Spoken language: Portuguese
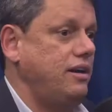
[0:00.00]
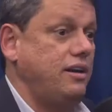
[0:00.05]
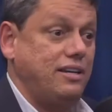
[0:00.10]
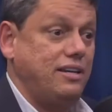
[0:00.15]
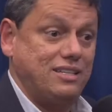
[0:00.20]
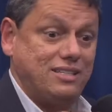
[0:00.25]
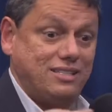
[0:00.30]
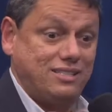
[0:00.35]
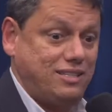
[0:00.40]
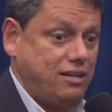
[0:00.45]

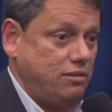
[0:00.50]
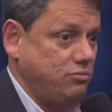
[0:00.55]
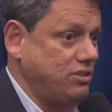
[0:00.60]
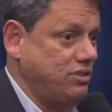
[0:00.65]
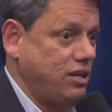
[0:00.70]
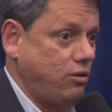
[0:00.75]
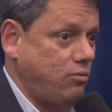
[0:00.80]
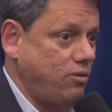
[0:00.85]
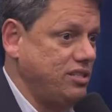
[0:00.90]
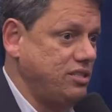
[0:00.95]
Santos
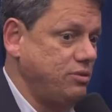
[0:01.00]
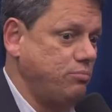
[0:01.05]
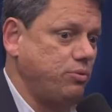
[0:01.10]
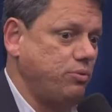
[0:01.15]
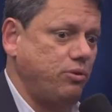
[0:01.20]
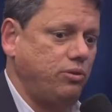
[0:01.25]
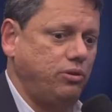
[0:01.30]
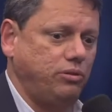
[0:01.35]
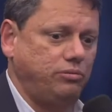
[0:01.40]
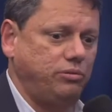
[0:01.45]
está quase
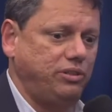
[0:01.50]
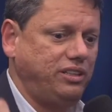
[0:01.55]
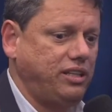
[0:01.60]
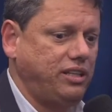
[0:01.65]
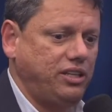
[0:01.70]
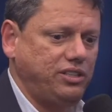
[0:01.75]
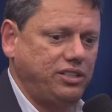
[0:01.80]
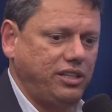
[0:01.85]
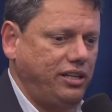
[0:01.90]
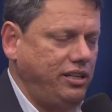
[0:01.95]
pronto,
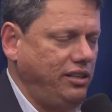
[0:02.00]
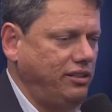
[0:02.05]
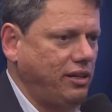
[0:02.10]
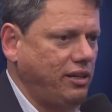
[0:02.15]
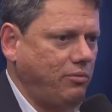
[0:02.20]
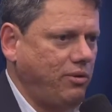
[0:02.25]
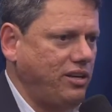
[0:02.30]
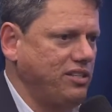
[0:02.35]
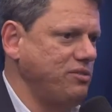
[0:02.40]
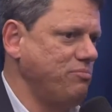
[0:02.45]
Itajaí está
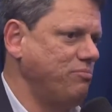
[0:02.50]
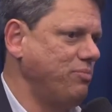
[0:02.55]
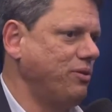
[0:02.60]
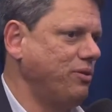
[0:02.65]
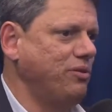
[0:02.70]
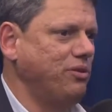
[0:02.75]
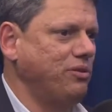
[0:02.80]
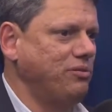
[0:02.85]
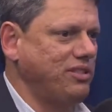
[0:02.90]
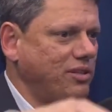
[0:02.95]
quase
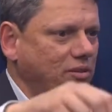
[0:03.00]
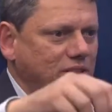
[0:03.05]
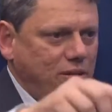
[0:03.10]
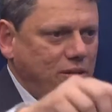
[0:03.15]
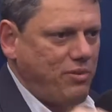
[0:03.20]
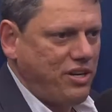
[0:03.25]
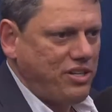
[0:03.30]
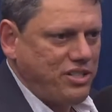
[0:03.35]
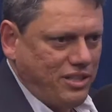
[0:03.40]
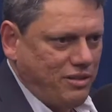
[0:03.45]
pronto, São
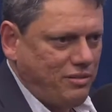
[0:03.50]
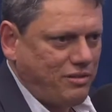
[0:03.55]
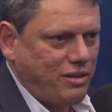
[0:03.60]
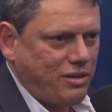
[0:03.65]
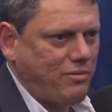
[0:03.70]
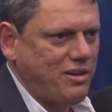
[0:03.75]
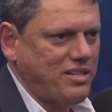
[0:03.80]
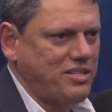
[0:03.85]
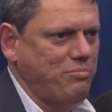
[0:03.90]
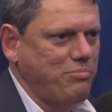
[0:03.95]
Sebastião está
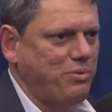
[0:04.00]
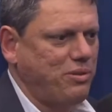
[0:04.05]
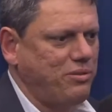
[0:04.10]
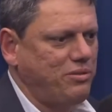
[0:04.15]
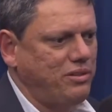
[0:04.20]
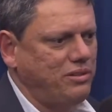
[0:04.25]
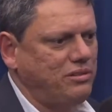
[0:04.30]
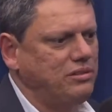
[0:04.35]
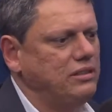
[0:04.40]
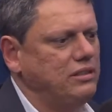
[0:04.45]
quase
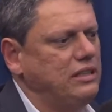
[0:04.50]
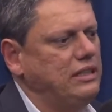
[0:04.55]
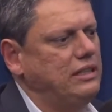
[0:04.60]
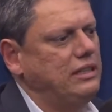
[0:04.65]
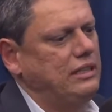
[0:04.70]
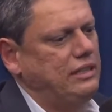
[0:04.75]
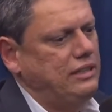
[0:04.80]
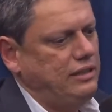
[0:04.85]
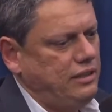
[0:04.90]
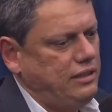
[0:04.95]
pronto.
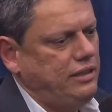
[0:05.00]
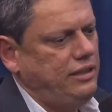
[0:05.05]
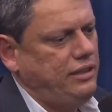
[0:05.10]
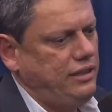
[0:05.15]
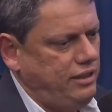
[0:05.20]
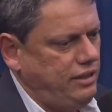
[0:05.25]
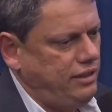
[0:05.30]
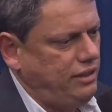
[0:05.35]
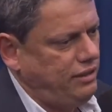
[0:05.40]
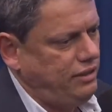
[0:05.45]

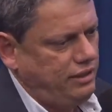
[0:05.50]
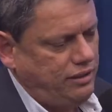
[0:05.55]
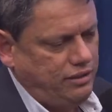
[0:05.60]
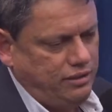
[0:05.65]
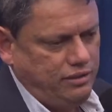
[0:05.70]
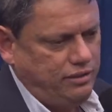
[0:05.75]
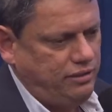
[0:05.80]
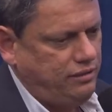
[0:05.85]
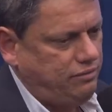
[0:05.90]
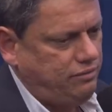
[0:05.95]

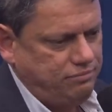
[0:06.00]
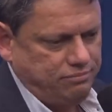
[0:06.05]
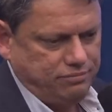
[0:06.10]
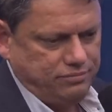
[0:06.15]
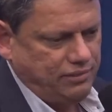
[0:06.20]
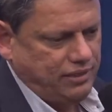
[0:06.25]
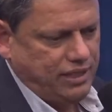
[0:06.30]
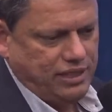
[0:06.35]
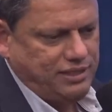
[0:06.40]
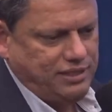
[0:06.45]
E
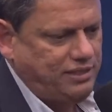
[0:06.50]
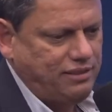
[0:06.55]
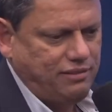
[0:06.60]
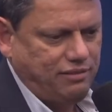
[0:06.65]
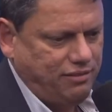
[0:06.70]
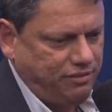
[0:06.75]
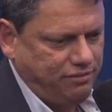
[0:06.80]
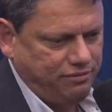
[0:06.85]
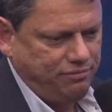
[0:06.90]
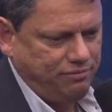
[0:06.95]
nas,
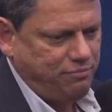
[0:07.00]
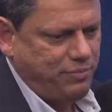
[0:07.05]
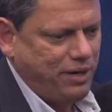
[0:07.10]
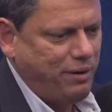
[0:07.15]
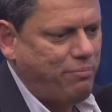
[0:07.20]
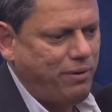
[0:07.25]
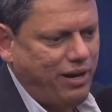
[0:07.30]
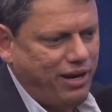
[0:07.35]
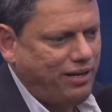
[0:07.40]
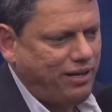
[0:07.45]

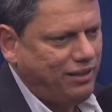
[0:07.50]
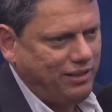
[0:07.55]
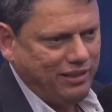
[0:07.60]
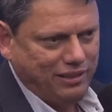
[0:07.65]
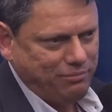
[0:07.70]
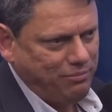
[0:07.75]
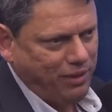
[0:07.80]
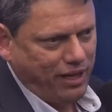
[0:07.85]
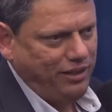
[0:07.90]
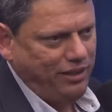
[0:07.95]
prepara
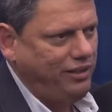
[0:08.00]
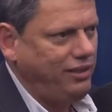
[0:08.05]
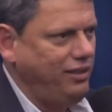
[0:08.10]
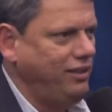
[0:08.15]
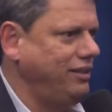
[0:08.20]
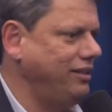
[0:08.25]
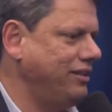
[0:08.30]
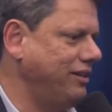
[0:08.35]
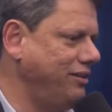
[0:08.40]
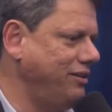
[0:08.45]

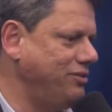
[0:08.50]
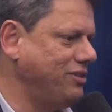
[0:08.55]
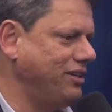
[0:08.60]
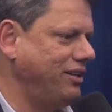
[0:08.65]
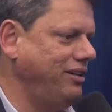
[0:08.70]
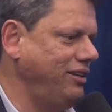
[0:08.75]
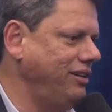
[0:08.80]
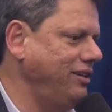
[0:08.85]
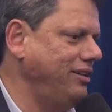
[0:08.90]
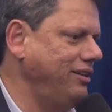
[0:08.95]
Bahia, Rio de
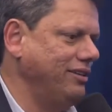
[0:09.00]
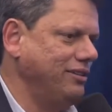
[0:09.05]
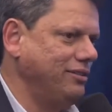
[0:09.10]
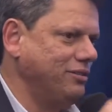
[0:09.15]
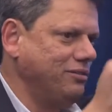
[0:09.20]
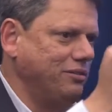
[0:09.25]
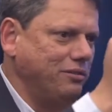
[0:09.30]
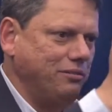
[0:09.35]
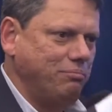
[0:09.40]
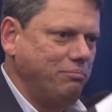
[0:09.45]

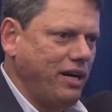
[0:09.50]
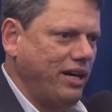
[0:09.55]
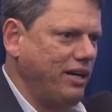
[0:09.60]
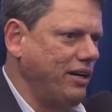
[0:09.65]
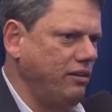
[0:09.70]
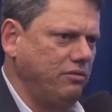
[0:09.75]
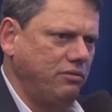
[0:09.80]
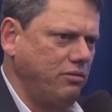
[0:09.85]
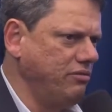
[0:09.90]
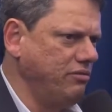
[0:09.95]
Janeiro,
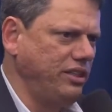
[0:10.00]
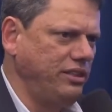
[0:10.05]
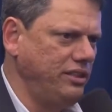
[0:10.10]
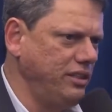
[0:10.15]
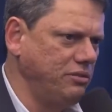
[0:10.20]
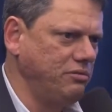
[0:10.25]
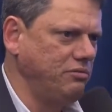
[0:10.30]
Paraná, vamos vender